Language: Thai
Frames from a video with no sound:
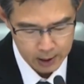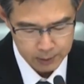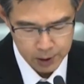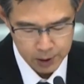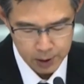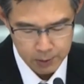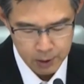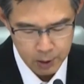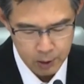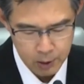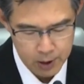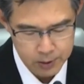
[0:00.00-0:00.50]

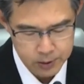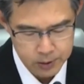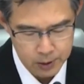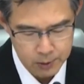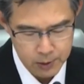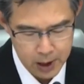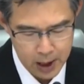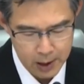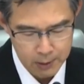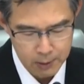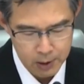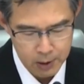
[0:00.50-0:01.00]
แล้วก็พบ
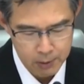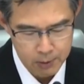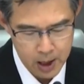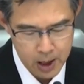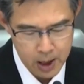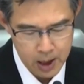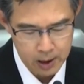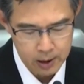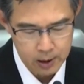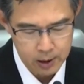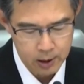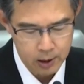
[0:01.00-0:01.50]
ว่ามี
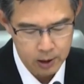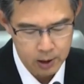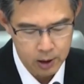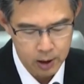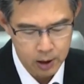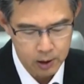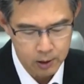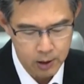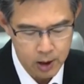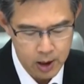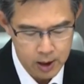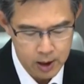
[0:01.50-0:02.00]
การ
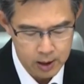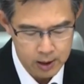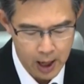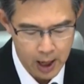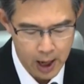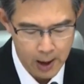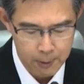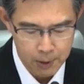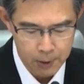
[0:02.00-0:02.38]
ติดใน